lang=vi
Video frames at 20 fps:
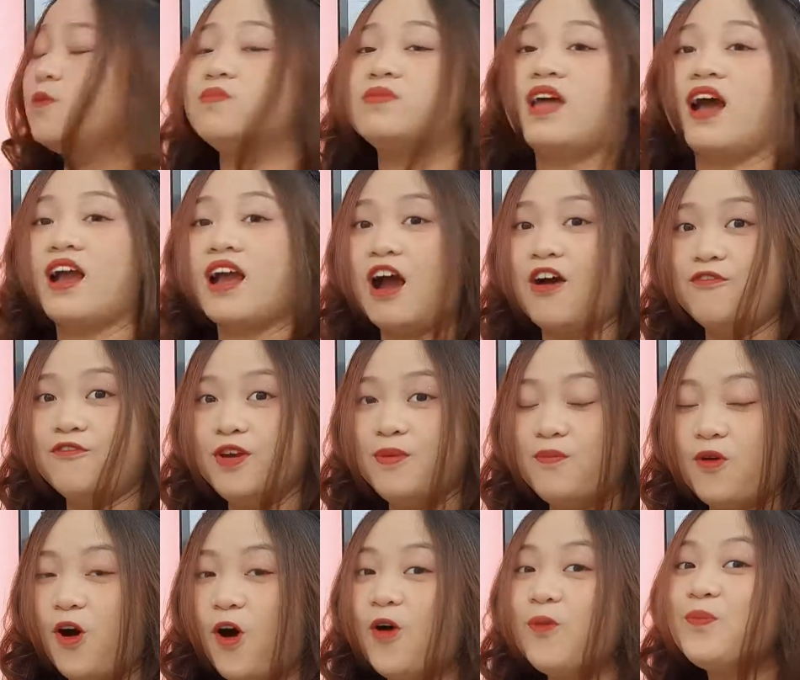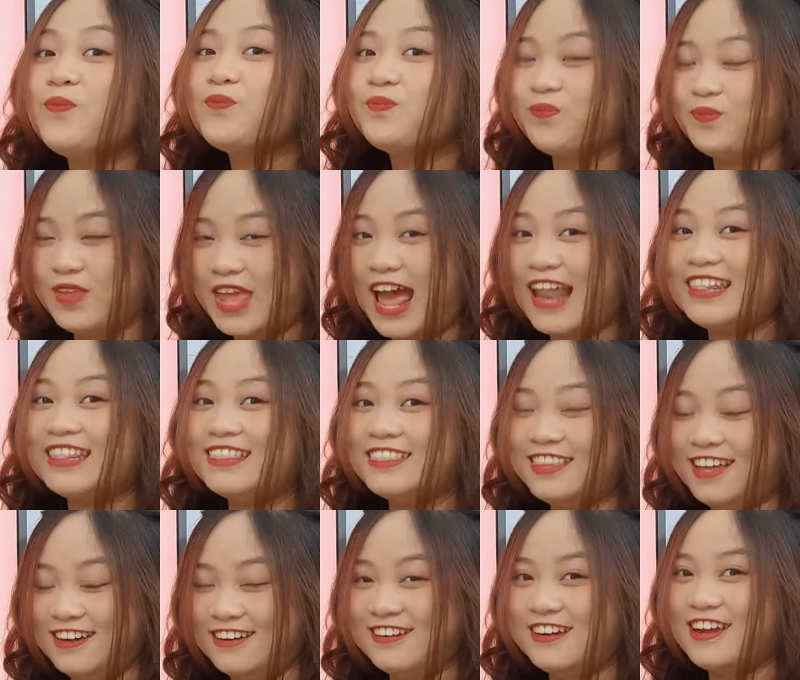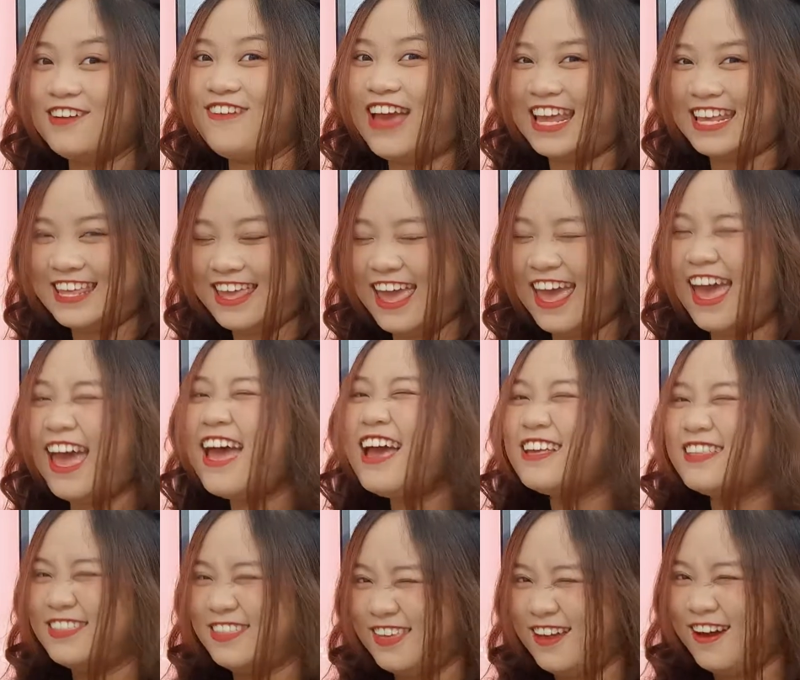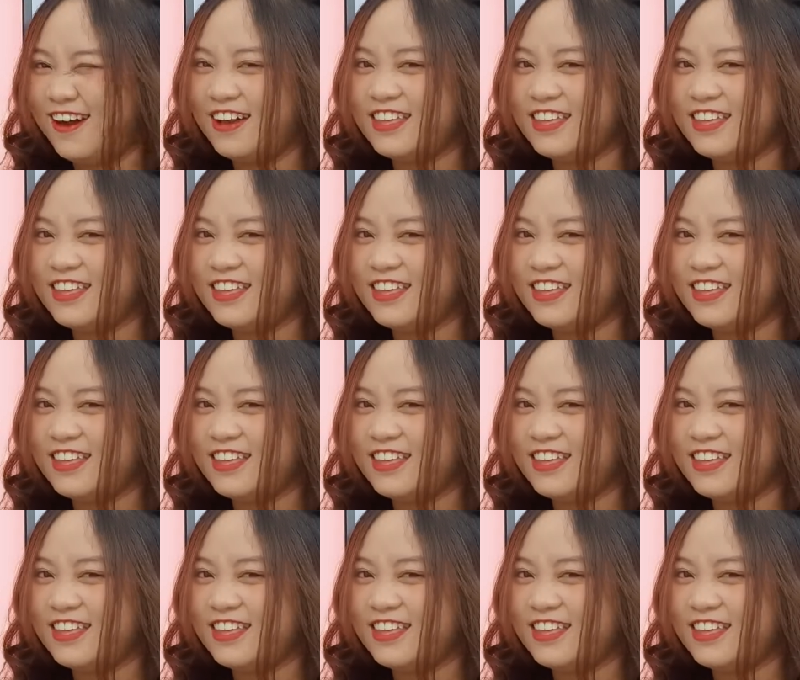chúng ta cộng với một danh từ các bạn nha. Nhớ